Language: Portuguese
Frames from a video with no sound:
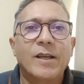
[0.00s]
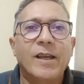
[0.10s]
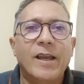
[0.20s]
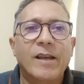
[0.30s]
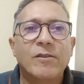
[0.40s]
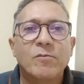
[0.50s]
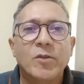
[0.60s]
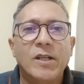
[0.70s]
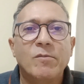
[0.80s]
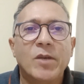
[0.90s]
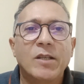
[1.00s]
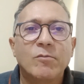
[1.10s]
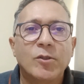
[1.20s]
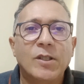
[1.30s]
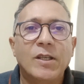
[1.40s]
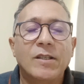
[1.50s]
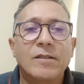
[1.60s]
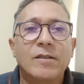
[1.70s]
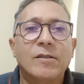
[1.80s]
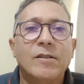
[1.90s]
é, como ele mesmo
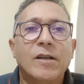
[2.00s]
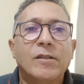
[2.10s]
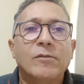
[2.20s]
diz, da,